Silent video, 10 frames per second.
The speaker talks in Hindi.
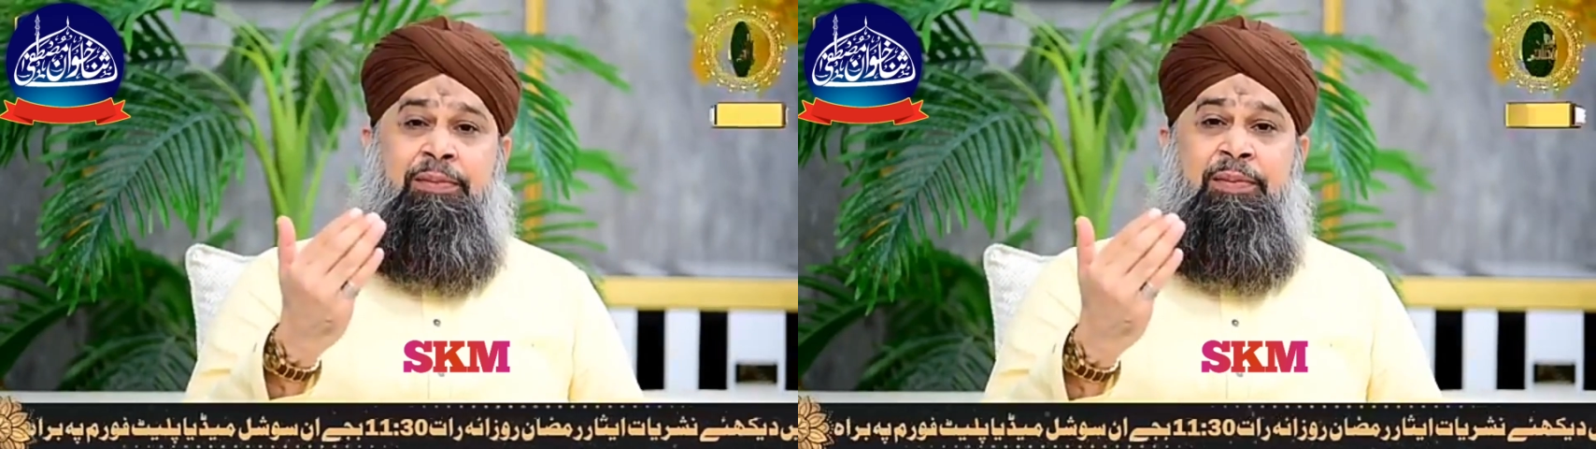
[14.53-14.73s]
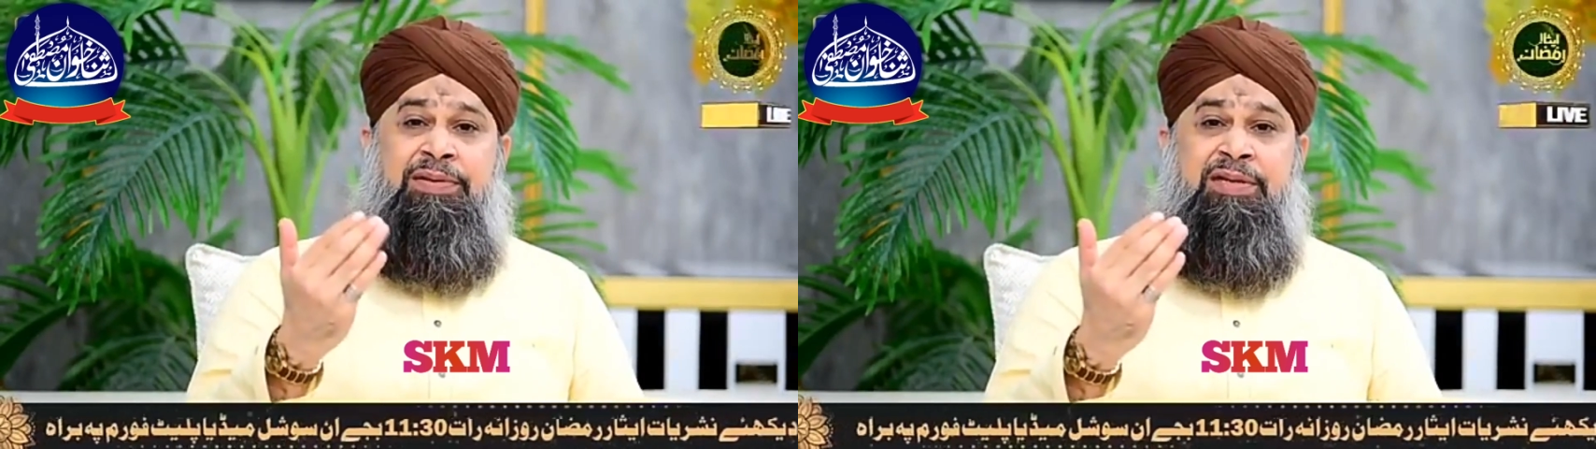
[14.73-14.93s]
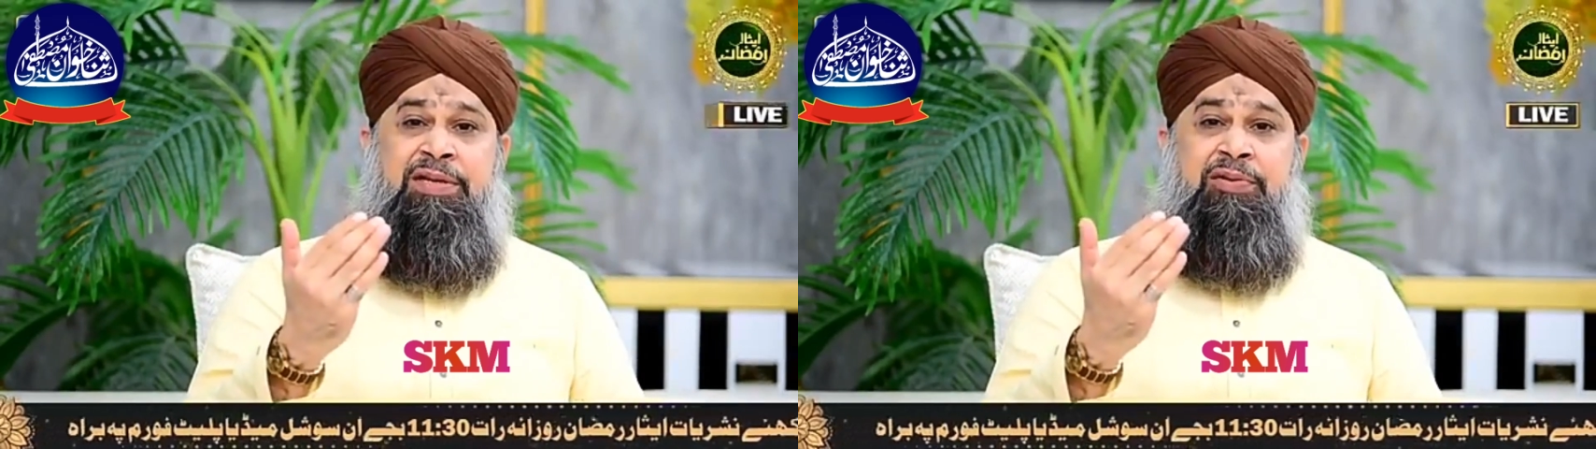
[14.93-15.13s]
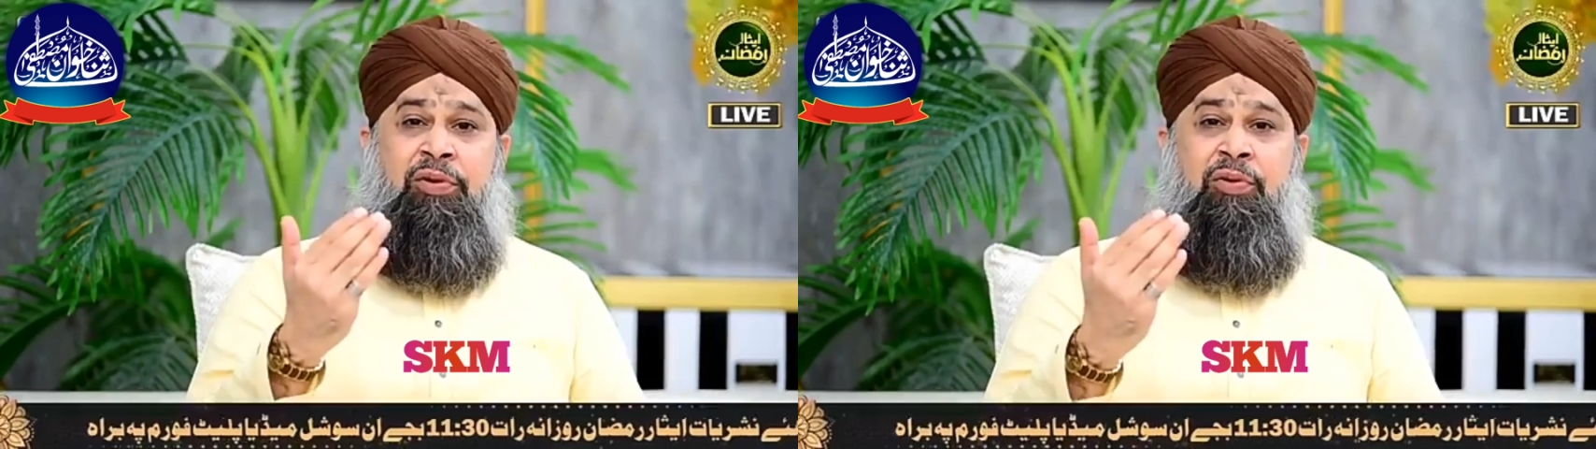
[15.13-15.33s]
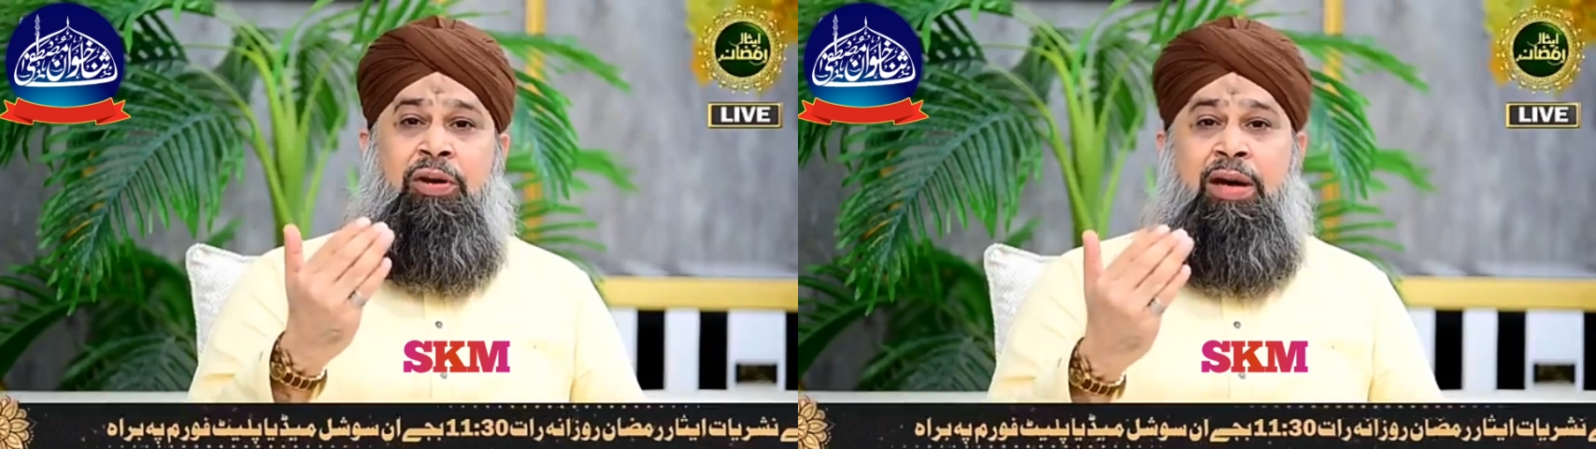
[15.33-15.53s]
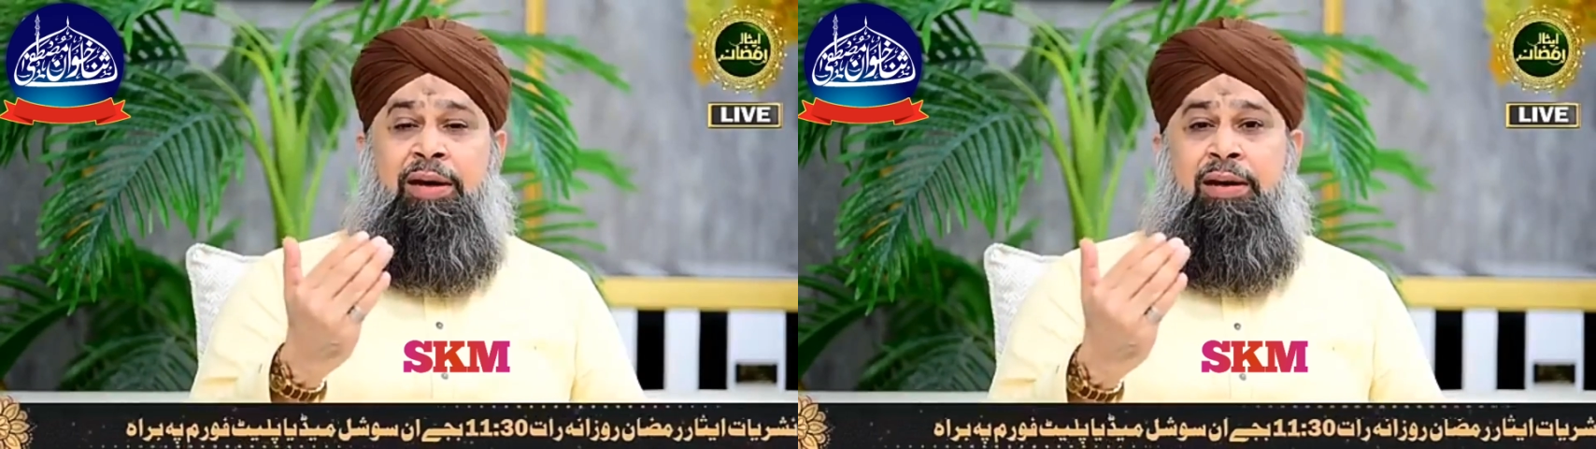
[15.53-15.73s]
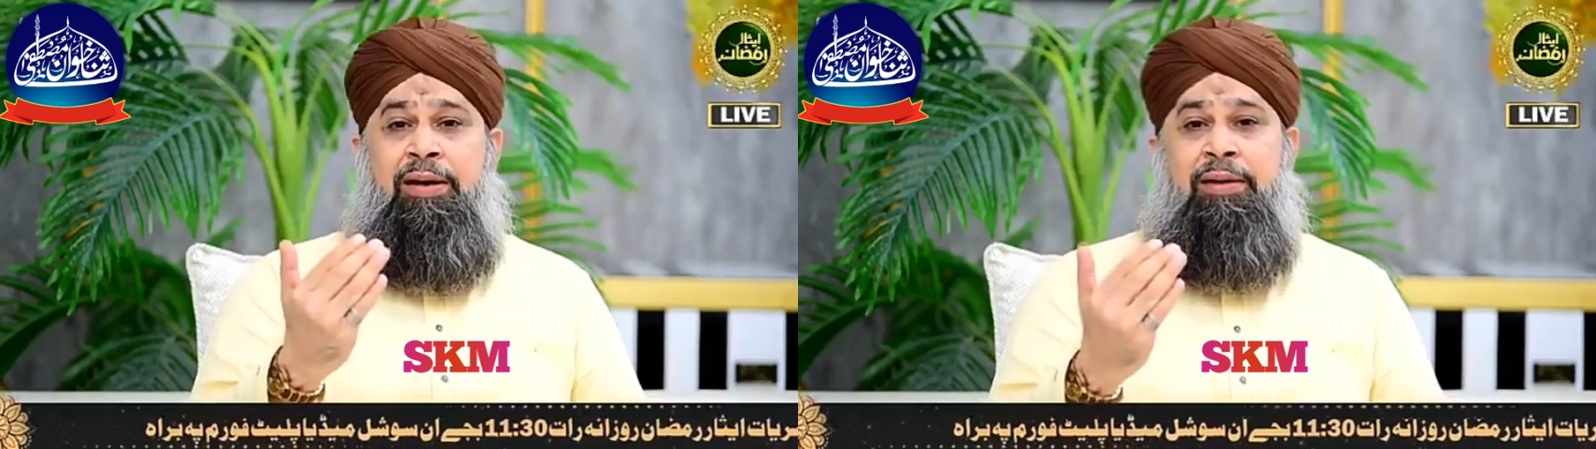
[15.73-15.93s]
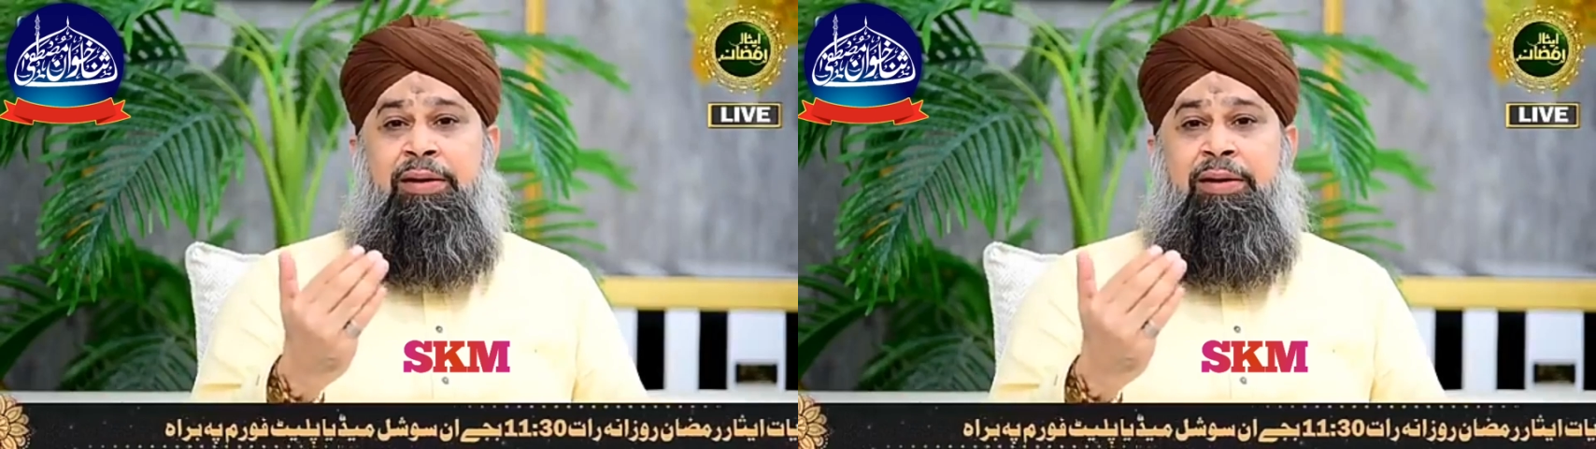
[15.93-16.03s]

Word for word: मैसेजेस और कॉल आ रही हैं